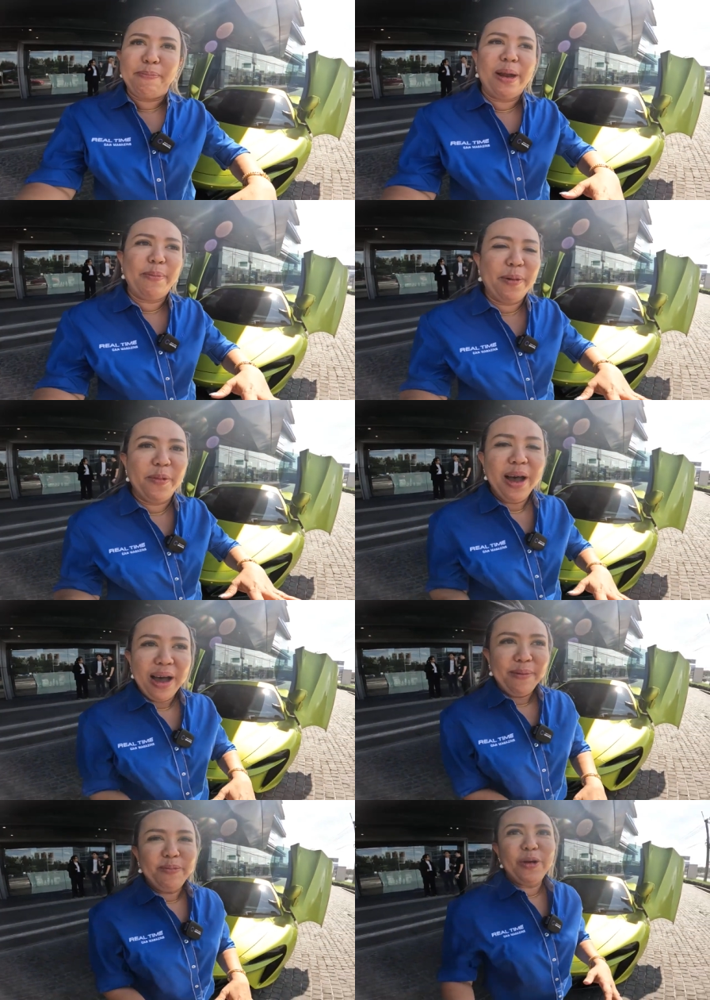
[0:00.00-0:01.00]
แล้วแบบ
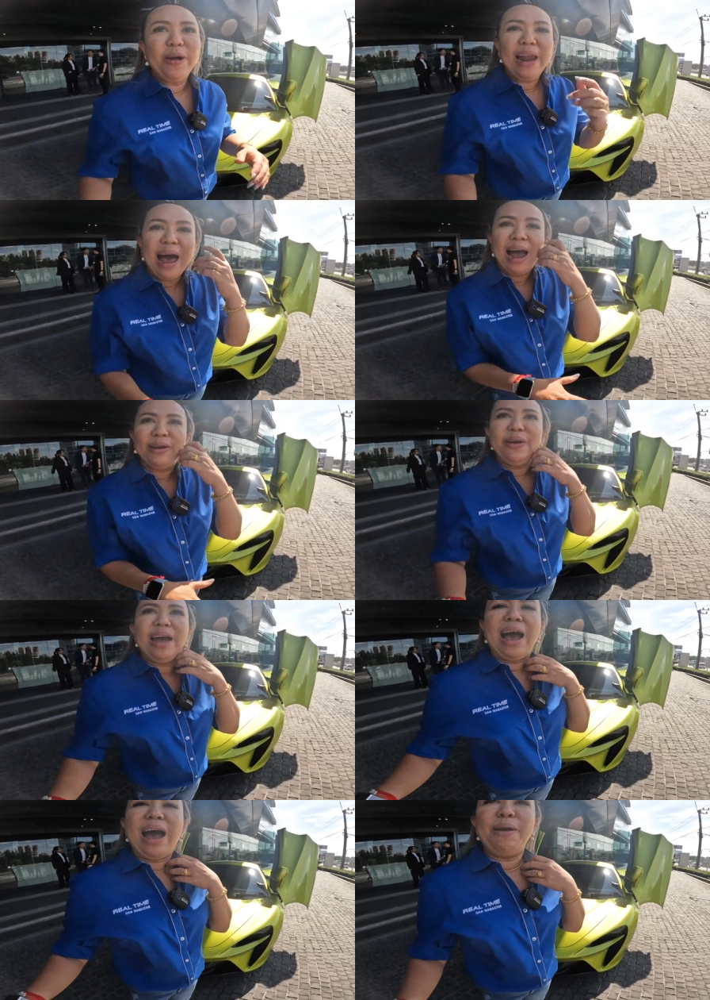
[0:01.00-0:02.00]
ช่วงล่างด้ว
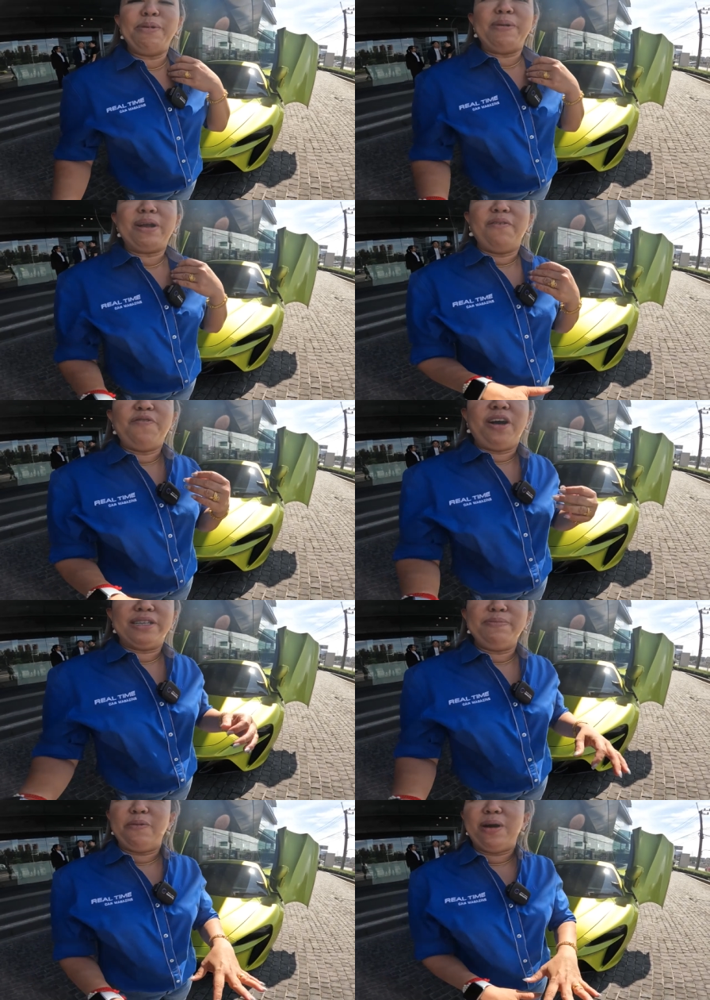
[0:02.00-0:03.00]
ยอ่ะ ให้มันเป็นคอมฟอร์
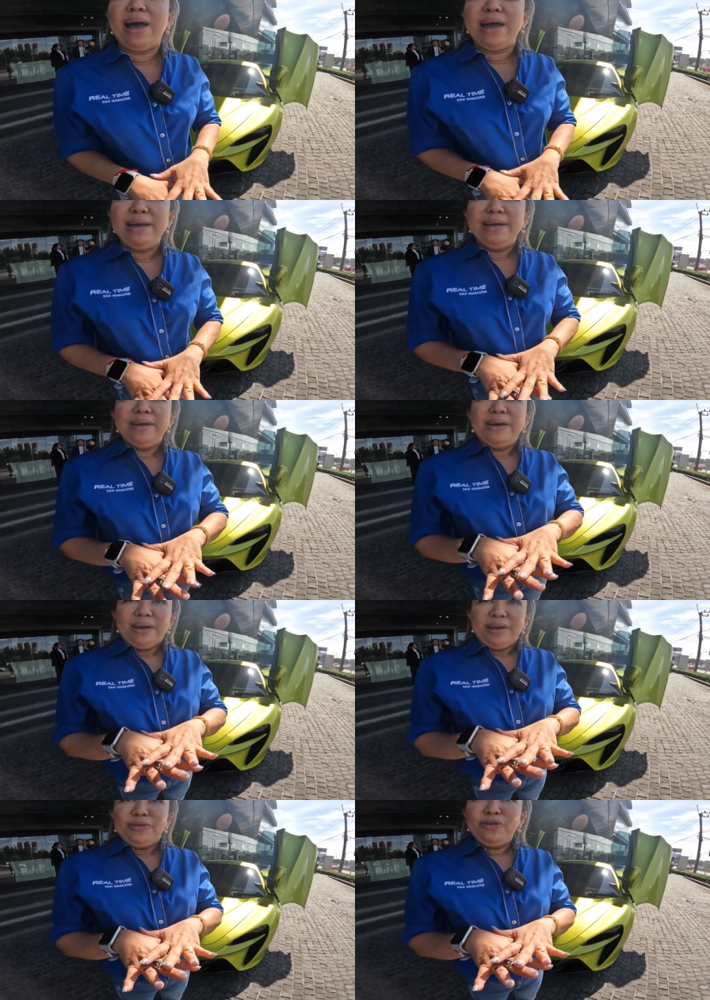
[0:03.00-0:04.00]
ทที่แบบว่า
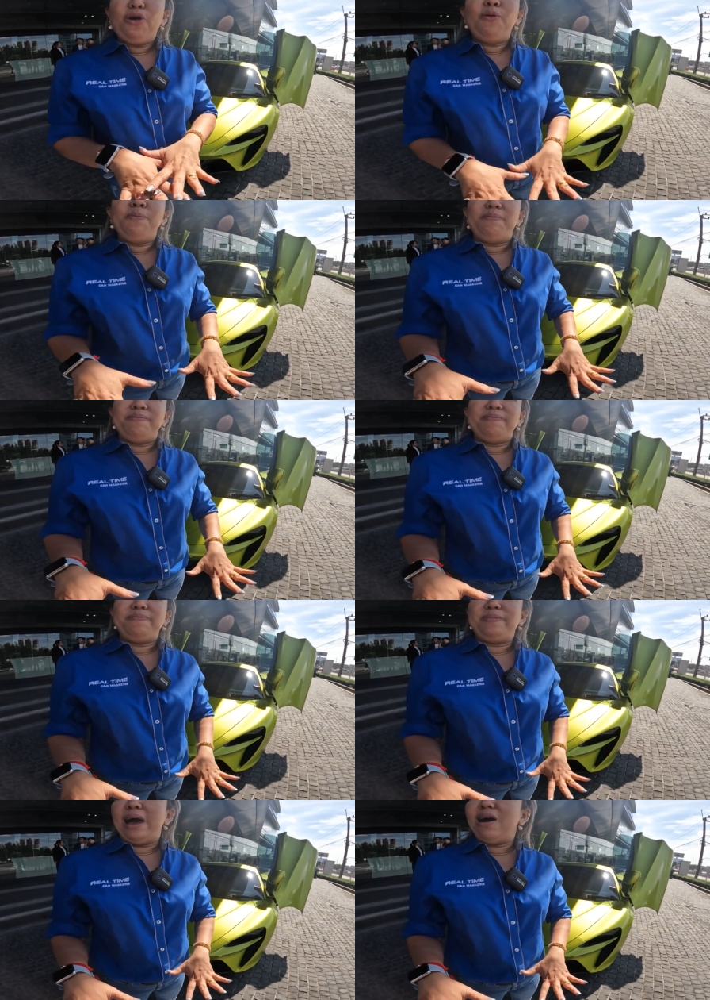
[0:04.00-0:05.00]
นุ่ม
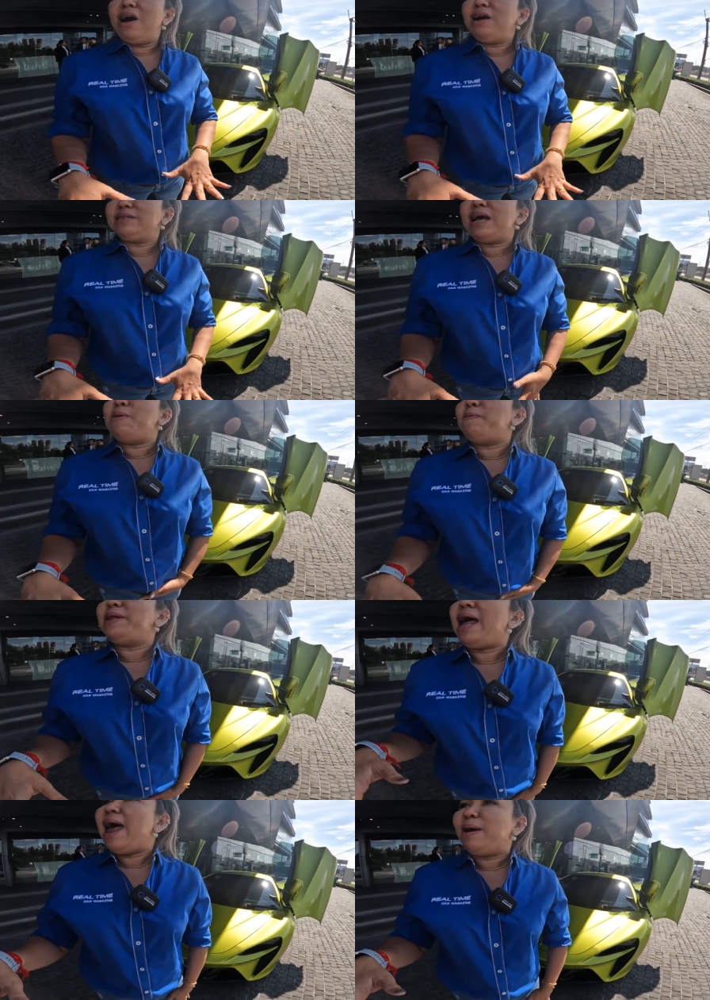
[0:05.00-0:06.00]
แล้วก็ถ้ามัน
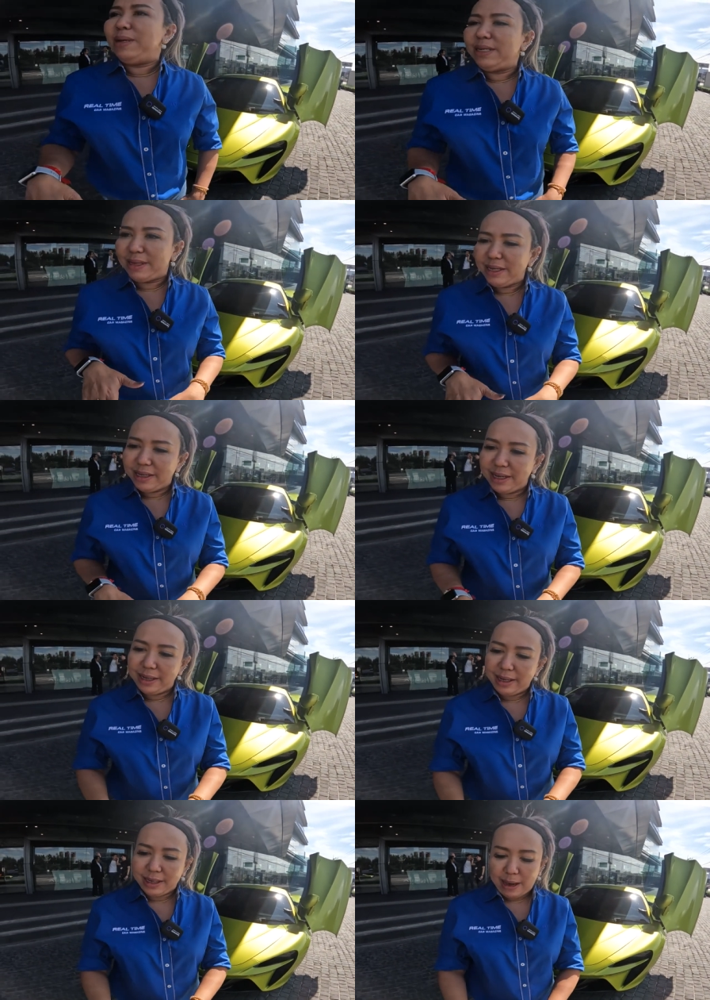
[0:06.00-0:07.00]
เป็นแถบมัน จะ
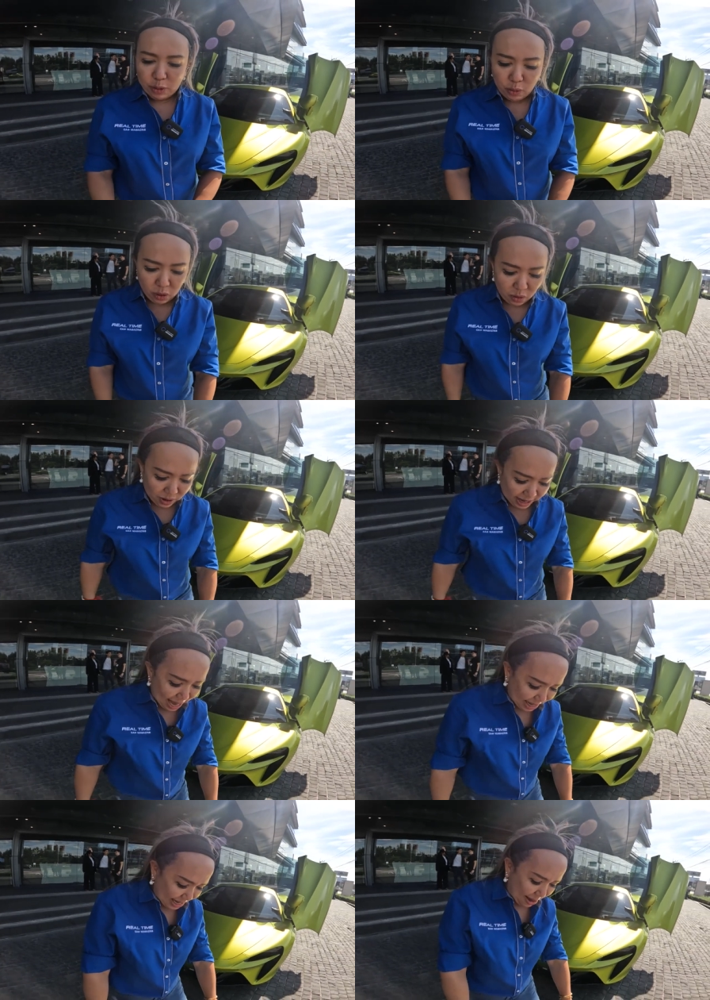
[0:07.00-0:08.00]
เก็บทุกรูอย่าง
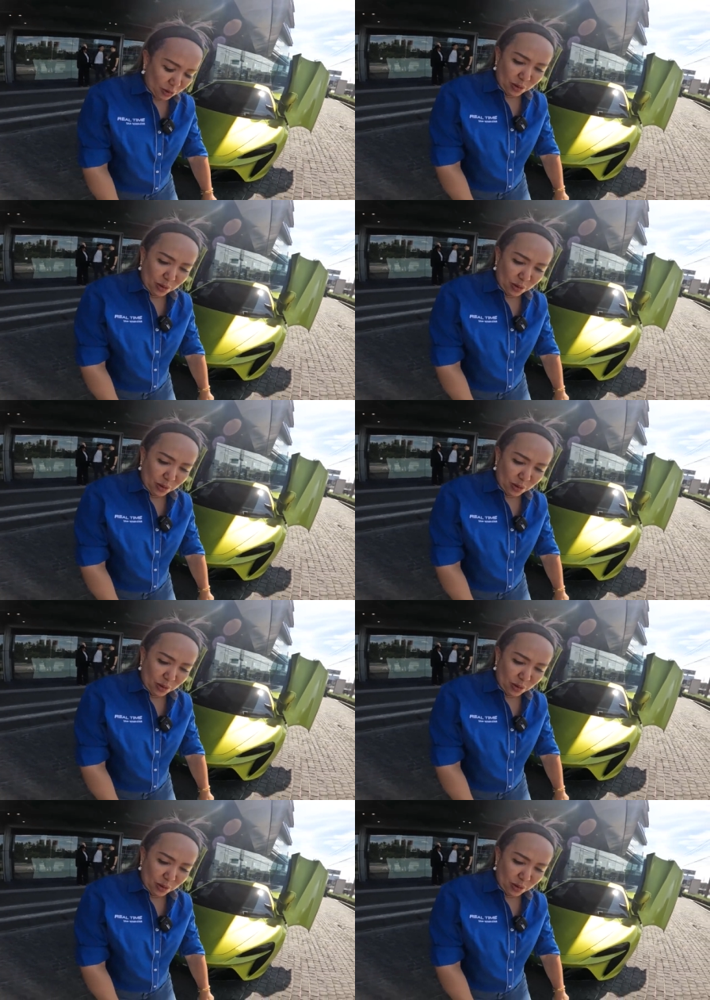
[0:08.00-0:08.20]
เงี้ยเก็บ